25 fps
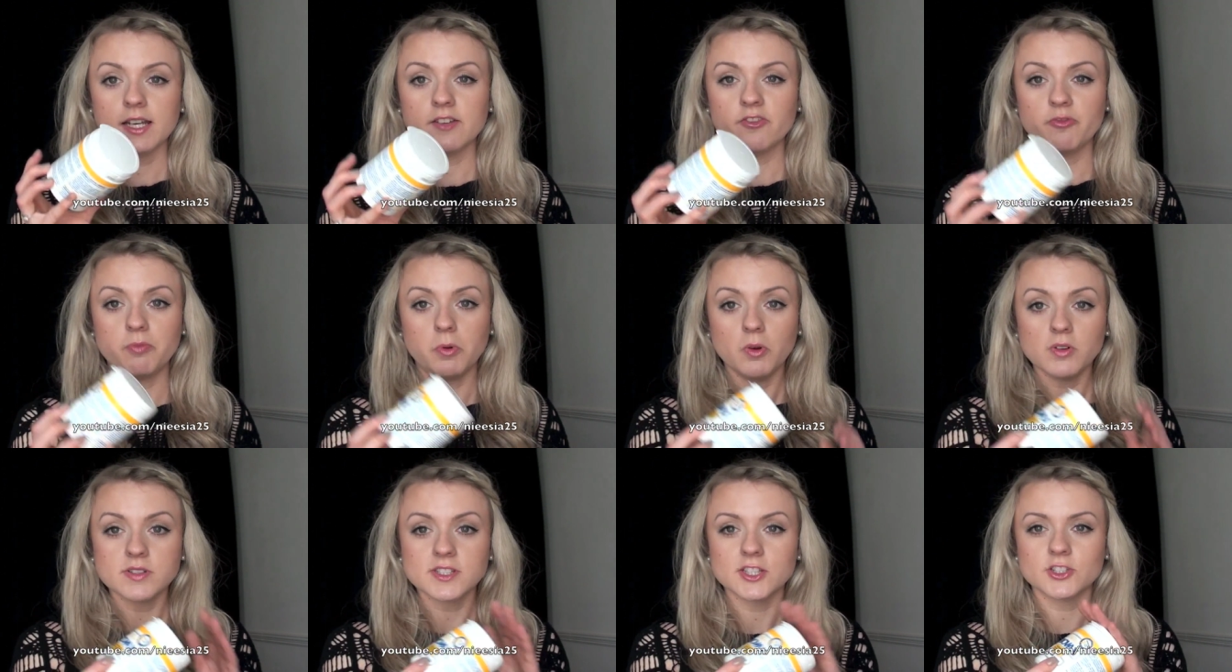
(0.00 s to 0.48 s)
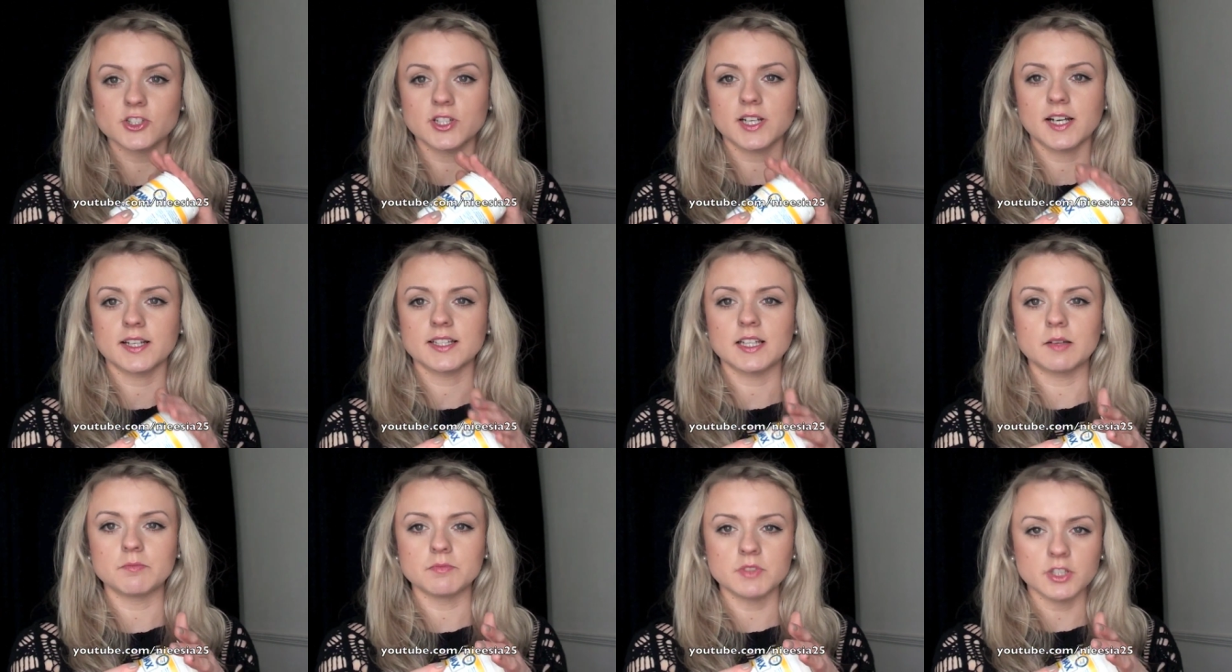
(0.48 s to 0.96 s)
W Polsce
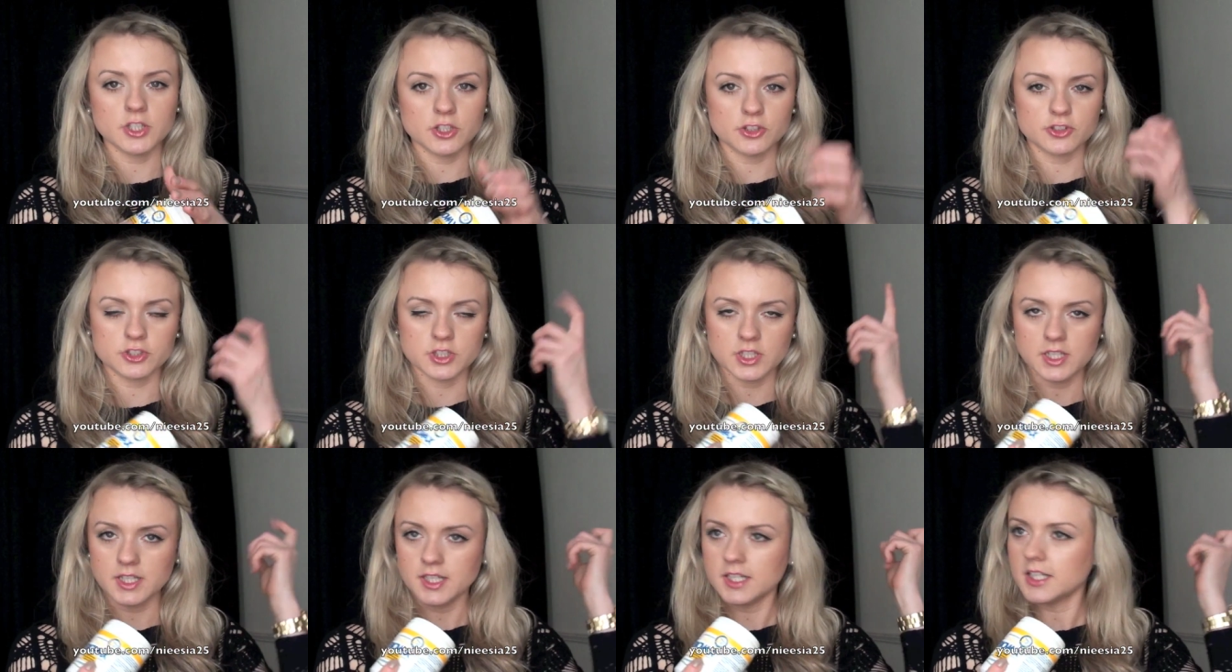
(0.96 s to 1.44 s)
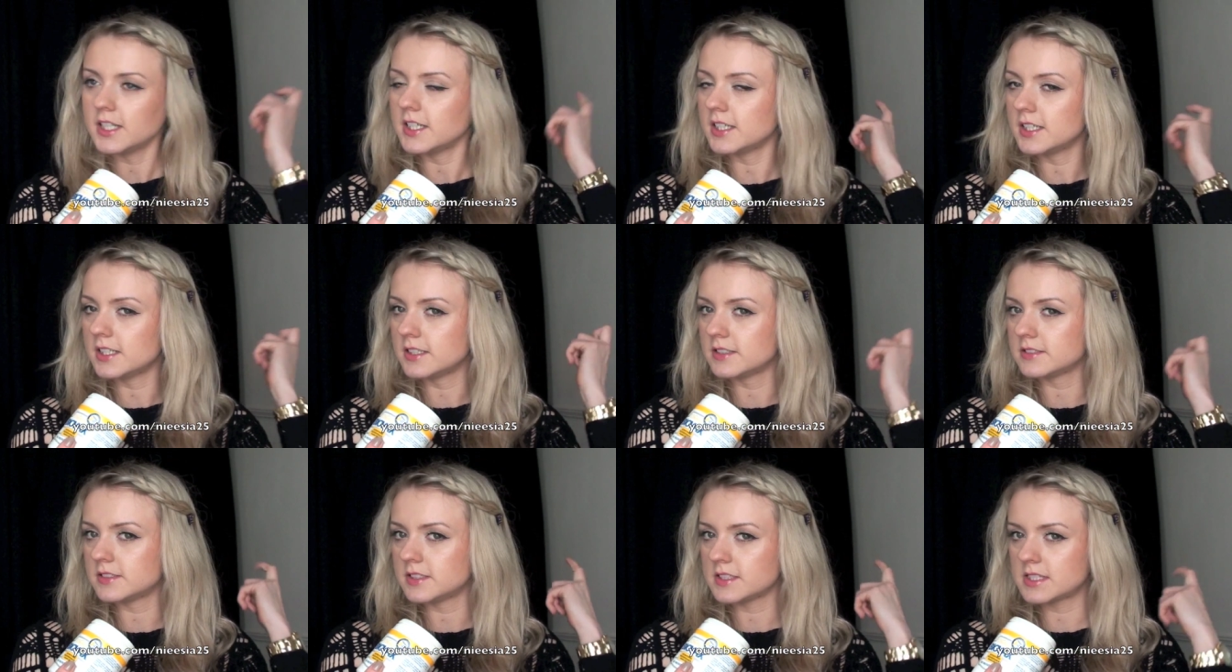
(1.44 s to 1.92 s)
czeka na mnie jeszcze
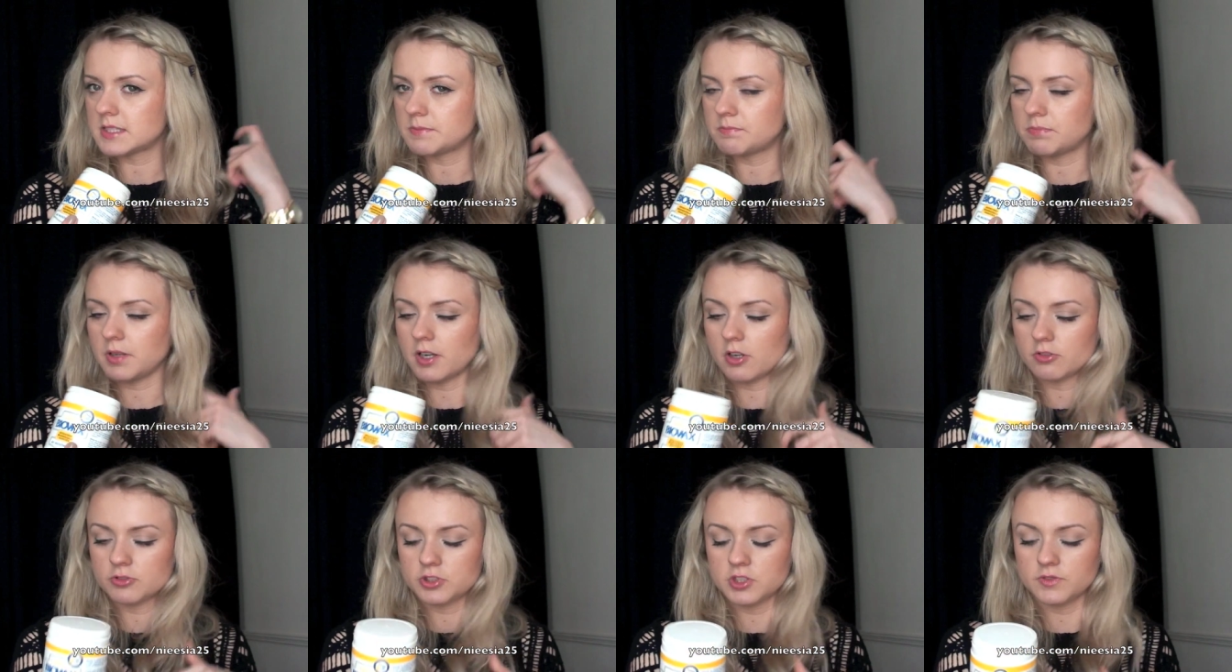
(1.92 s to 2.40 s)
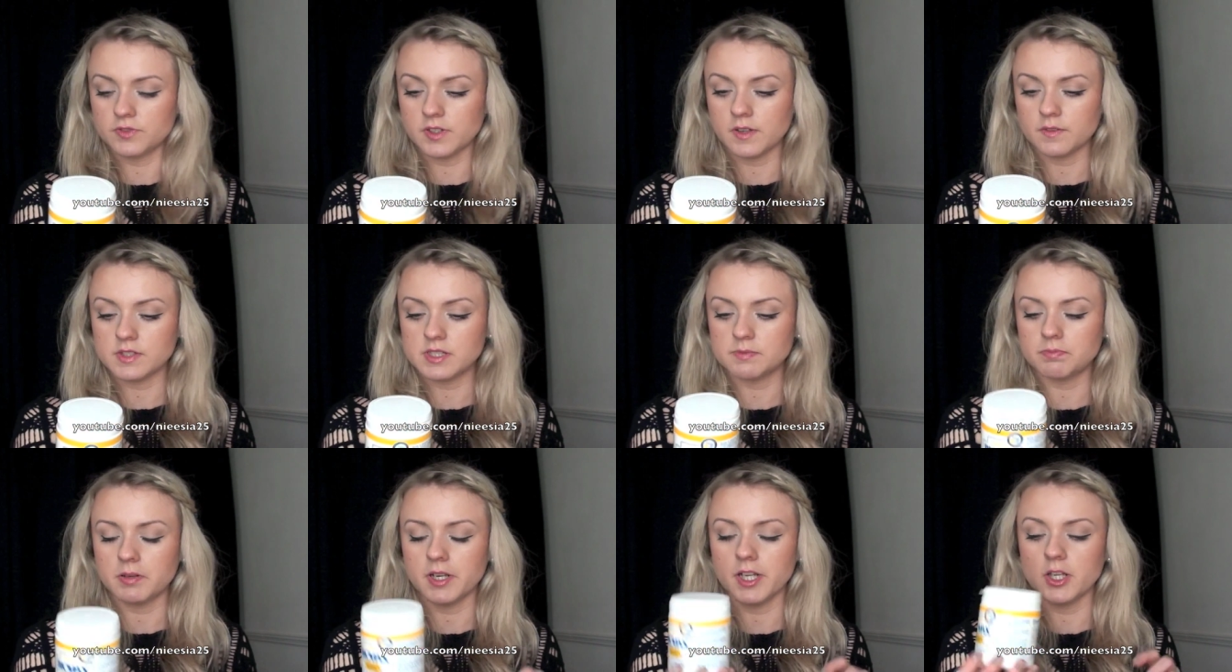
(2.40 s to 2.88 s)
e, odżywka
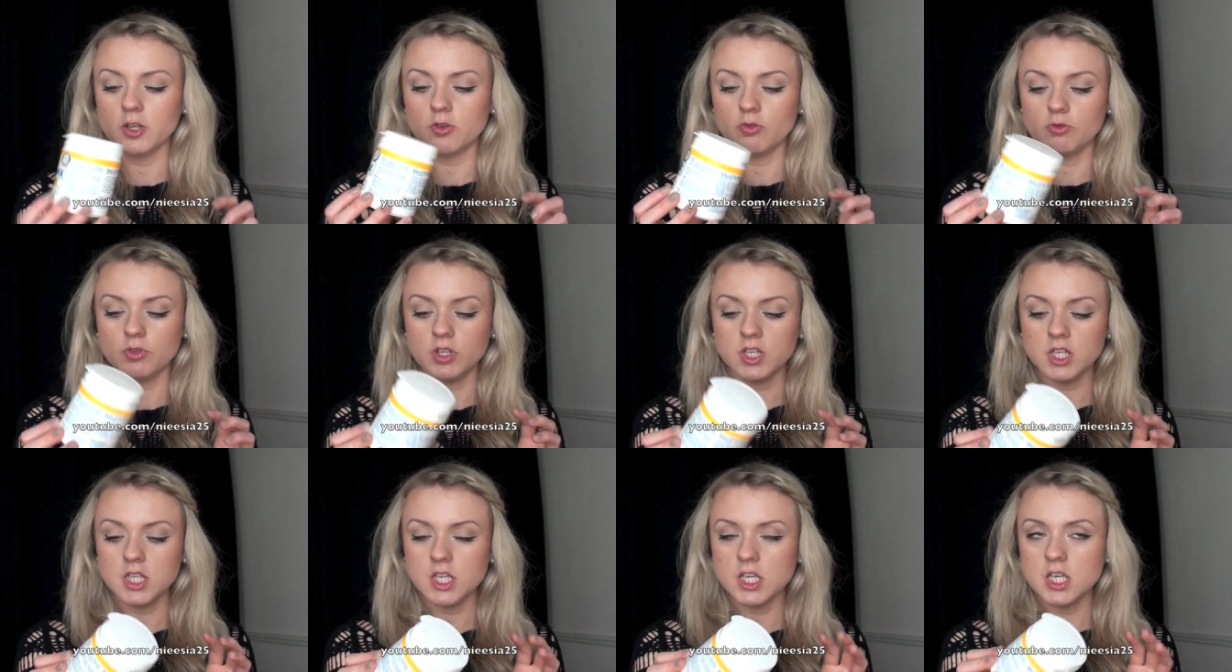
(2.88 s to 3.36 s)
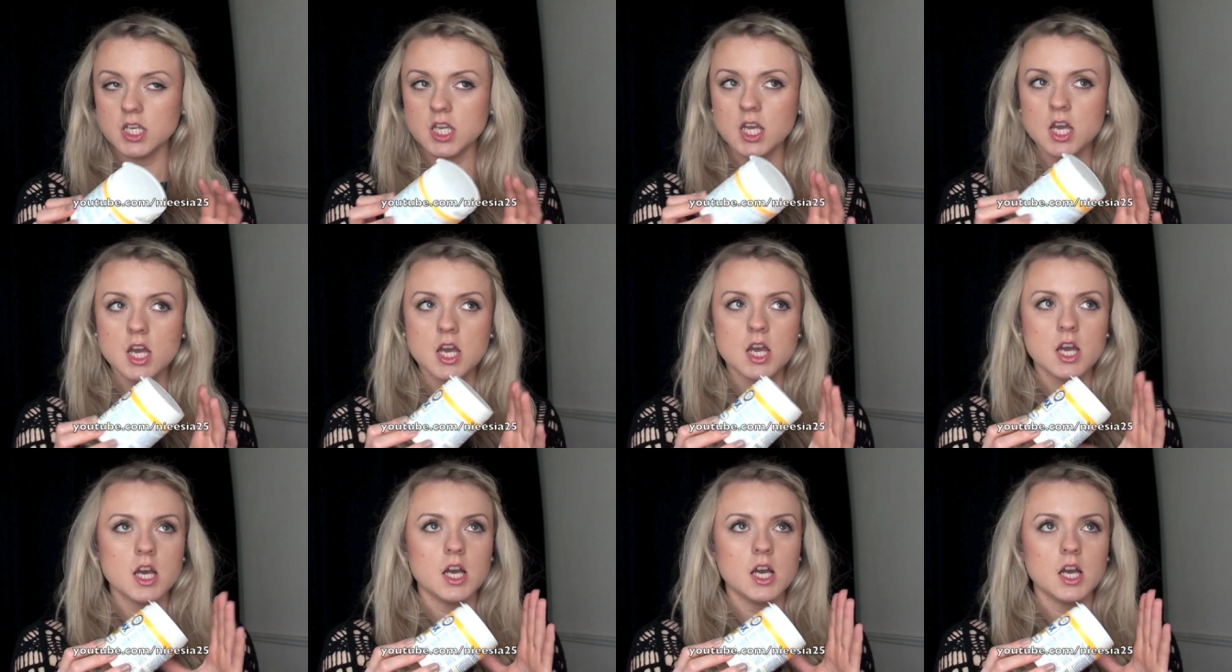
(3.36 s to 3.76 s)
w sprayu i